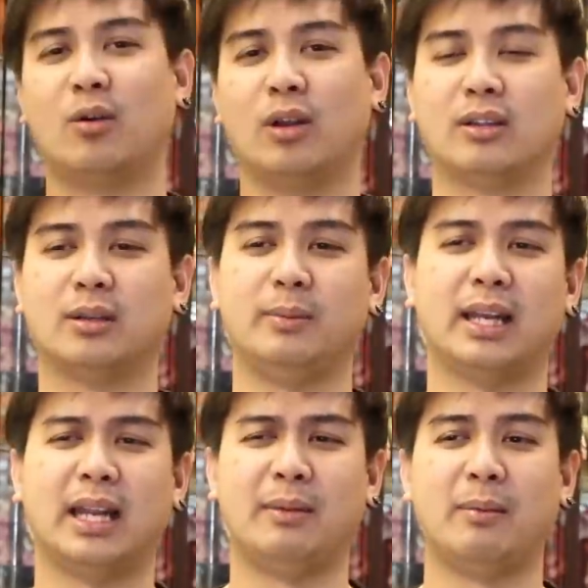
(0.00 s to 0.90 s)
นาคตเราจะมี
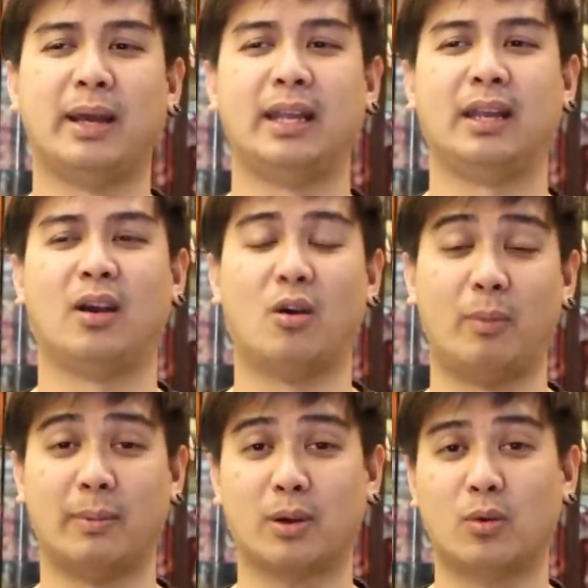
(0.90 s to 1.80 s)
อะไรใหม่ๆออก
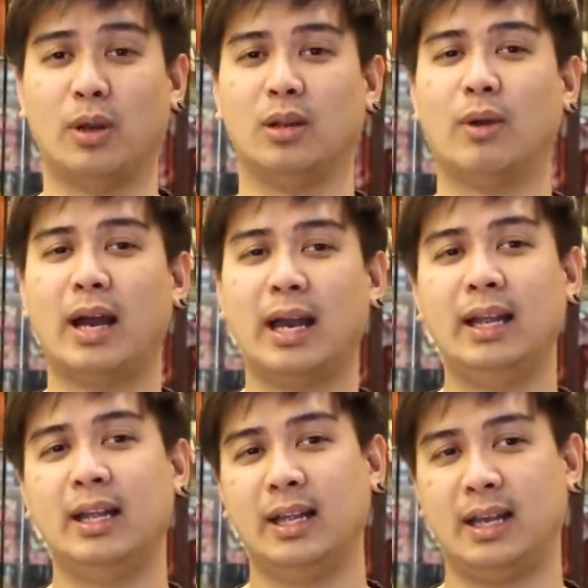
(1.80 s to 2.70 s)
มาประกวดหรือว่า
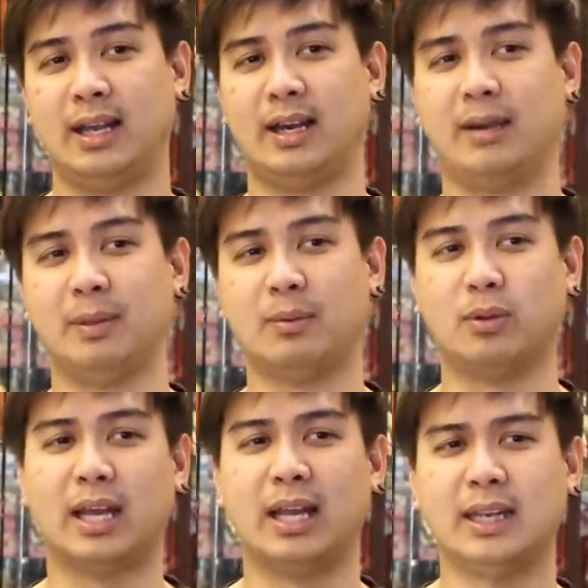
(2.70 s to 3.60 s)
มีผ
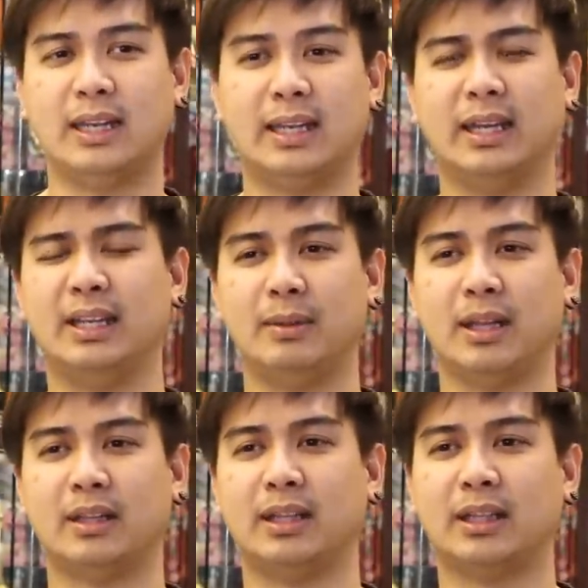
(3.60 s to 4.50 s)
ลงานเด่นๆที่
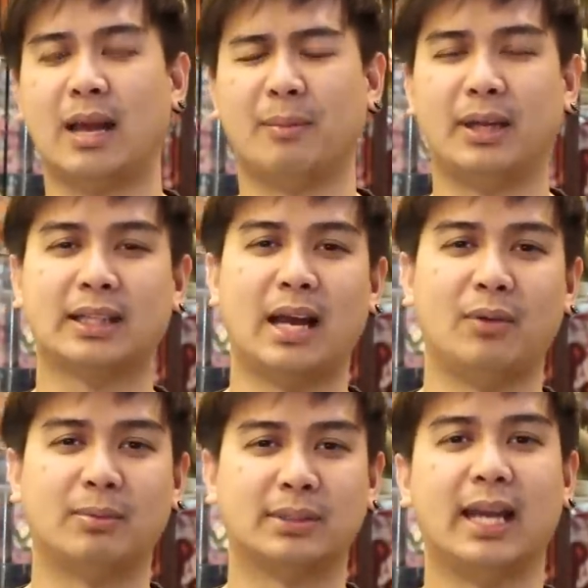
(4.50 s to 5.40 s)
ติดตามมาได้ตาม
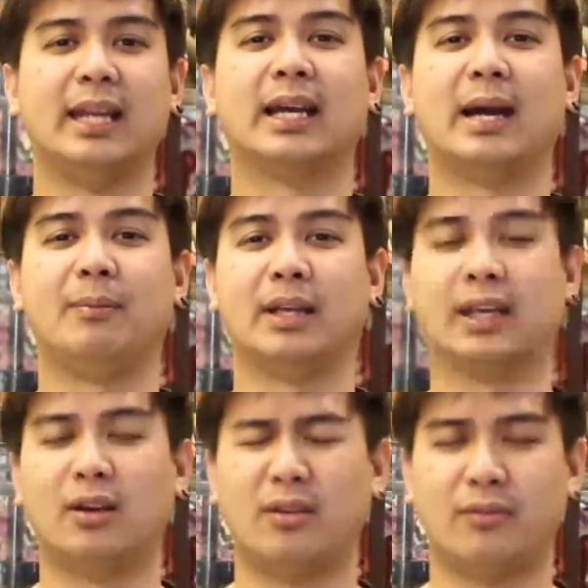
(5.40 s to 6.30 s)
เว็บไซต์นะครับยังไง
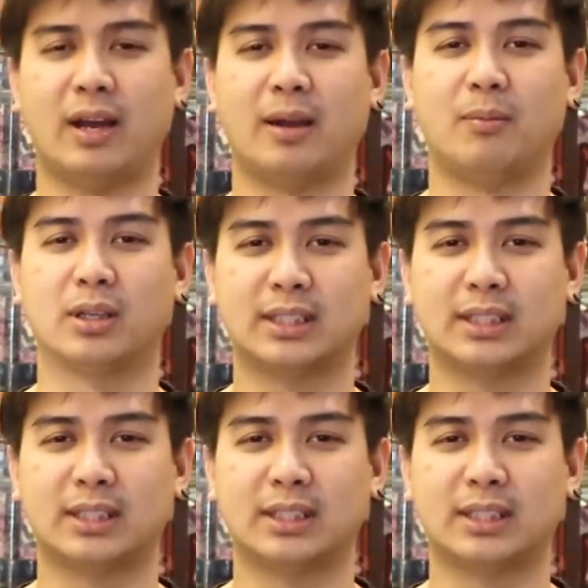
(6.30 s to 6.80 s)
ก็ฝากบ็อก